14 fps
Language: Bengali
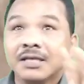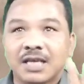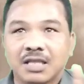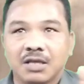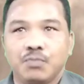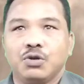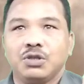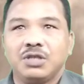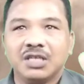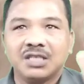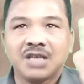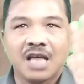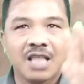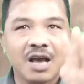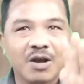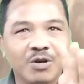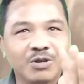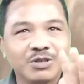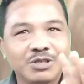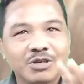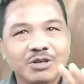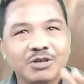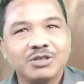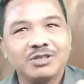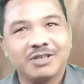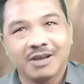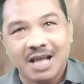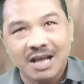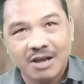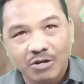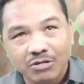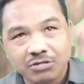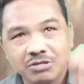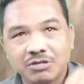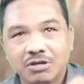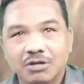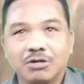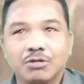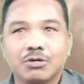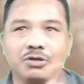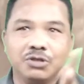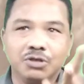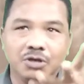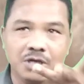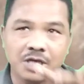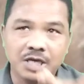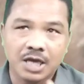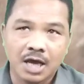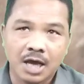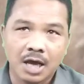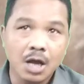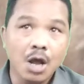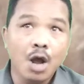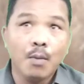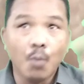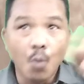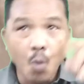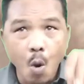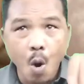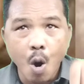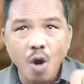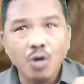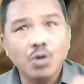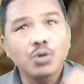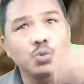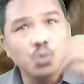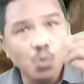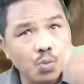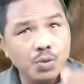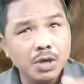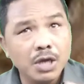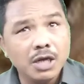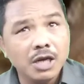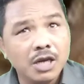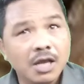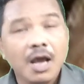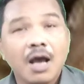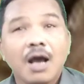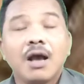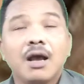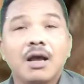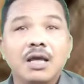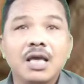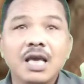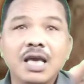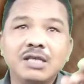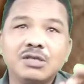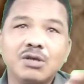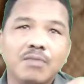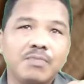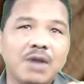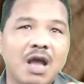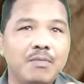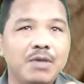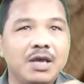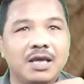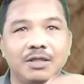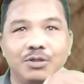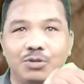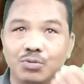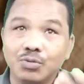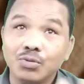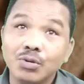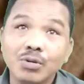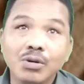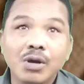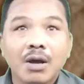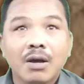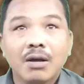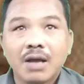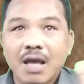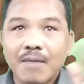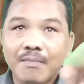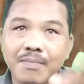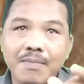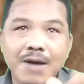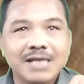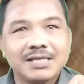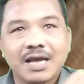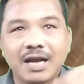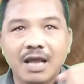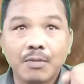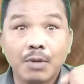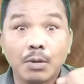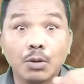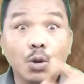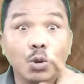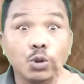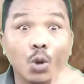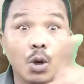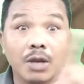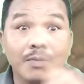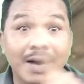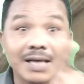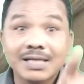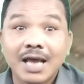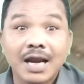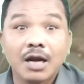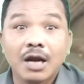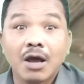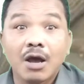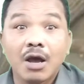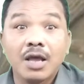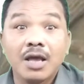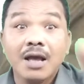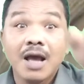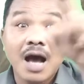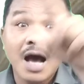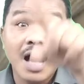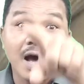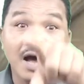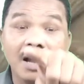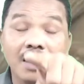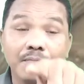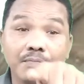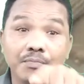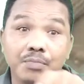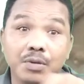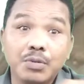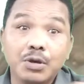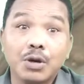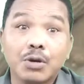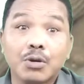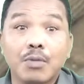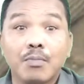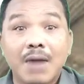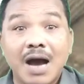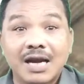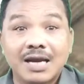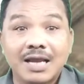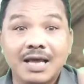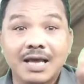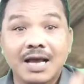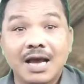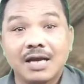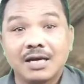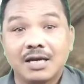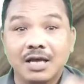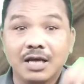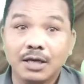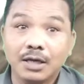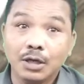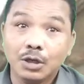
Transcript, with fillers: যাদের মধ্যে সাদা খঞ্জন জলা খঞ্জন খঞ্জনিকা মুহক দুবিন এইসব নামে কিন্তু বাজারে সরি বাজারে নয় বিভিন্ন রকম মাঠে ঘাটে